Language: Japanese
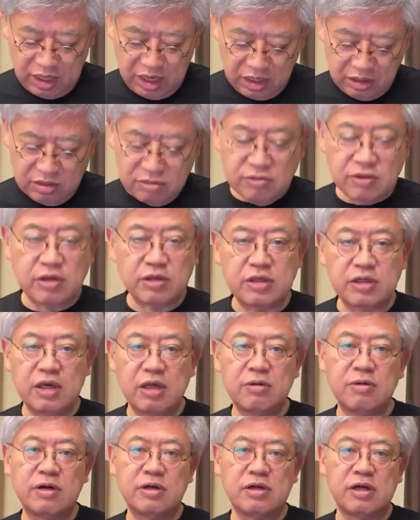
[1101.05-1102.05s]
研究なんて
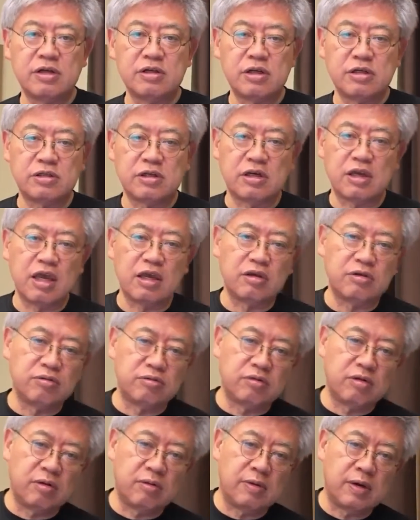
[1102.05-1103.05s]
言えるわけないじゃないですか。研
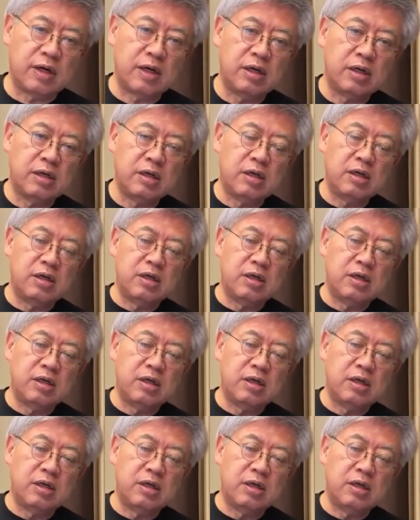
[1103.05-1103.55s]
究っていうのは、